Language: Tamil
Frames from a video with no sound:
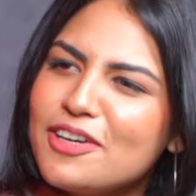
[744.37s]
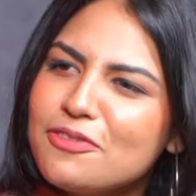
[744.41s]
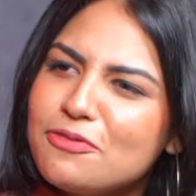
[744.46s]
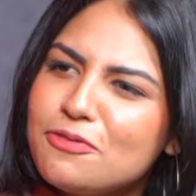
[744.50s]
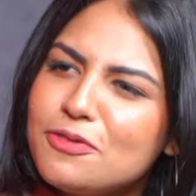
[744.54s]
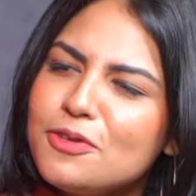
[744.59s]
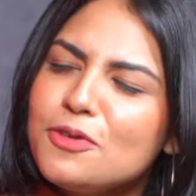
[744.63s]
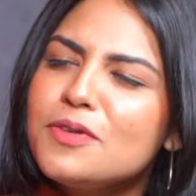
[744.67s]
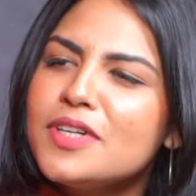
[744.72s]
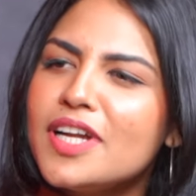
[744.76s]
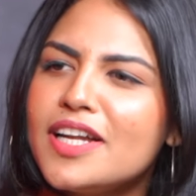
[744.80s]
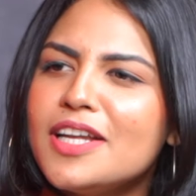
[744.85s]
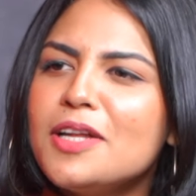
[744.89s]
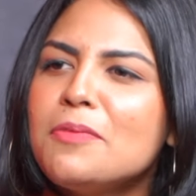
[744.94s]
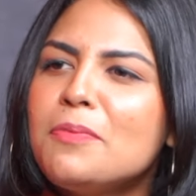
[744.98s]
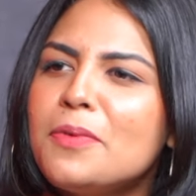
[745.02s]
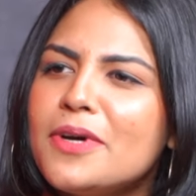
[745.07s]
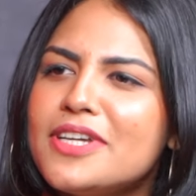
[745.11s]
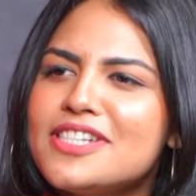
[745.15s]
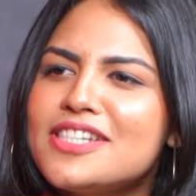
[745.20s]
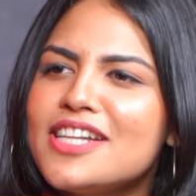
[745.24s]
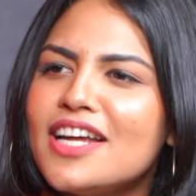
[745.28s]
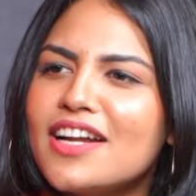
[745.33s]
இவ்வளோ நல்ல
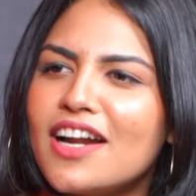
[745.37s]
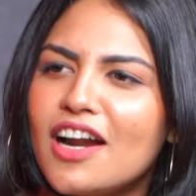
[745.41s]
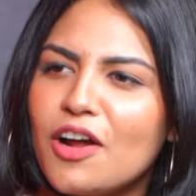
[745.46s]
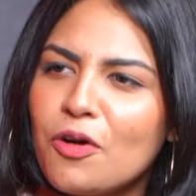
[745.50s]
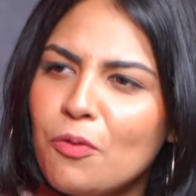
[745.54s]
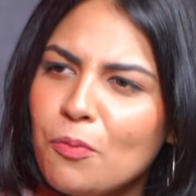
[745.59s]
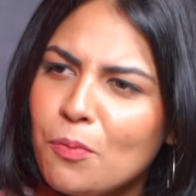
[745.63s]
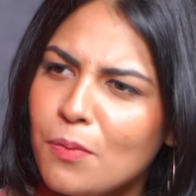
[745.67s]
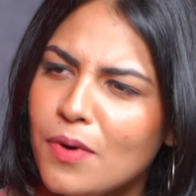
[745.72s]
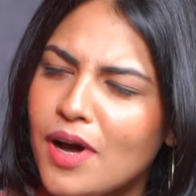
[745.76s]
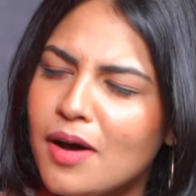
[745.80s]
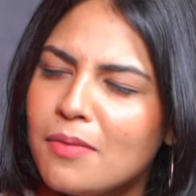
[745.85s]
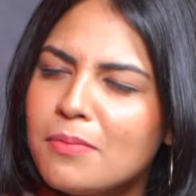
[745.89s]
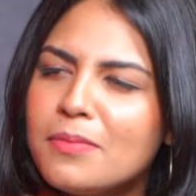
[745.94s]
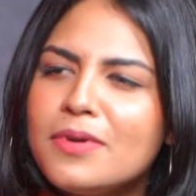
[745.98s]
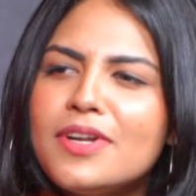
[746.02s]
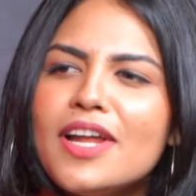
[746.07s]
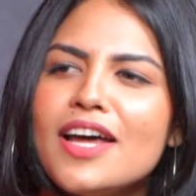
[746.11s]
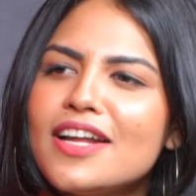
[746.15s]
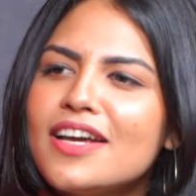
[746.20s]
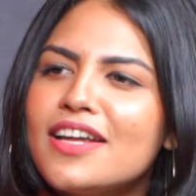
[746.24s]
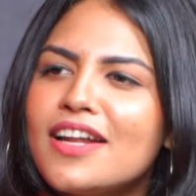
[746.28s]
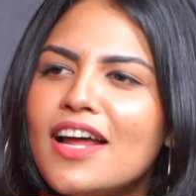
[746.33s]
பர்சனாக இருக்கிறாங்க ரொம்ப
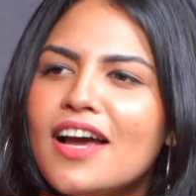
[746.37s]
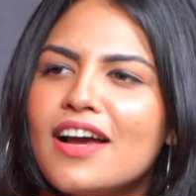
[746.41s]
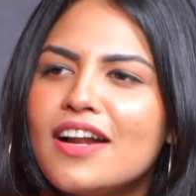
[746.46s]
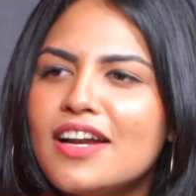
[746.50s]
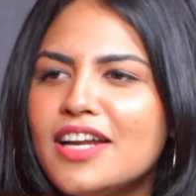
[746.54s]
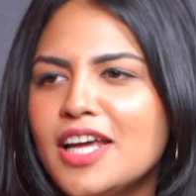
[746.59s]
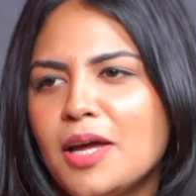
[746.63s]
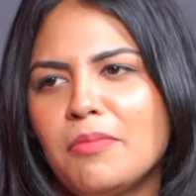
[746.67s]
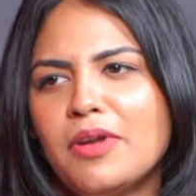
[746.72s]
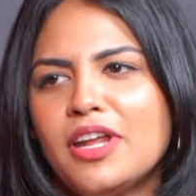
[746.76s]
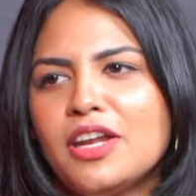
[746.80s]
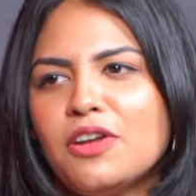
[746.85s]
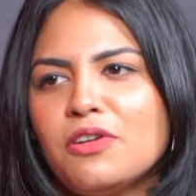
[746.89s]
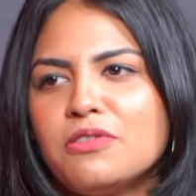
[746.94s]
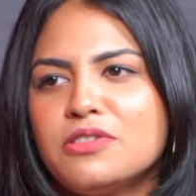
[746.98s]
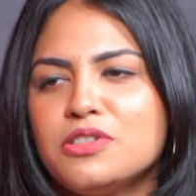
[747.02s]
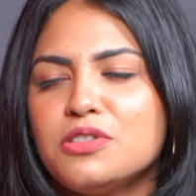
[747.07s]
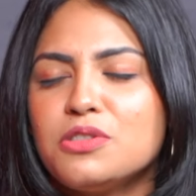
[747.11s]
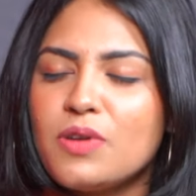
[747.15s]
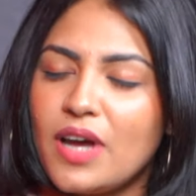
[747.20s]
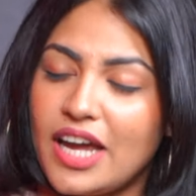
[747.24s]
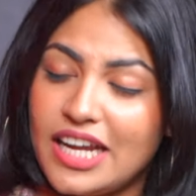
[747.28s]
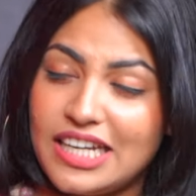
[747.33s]
ஹம்புலாக இருக்கிறாங்களே அப்படின்ற
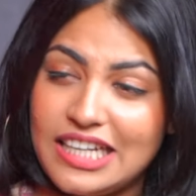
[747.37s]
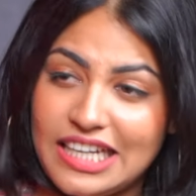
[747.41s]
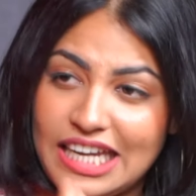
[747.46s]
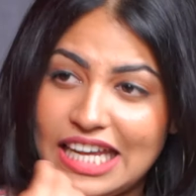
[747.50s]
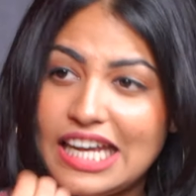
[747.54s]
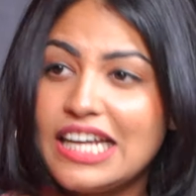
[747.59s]
விஷயம் ஸோ ஐ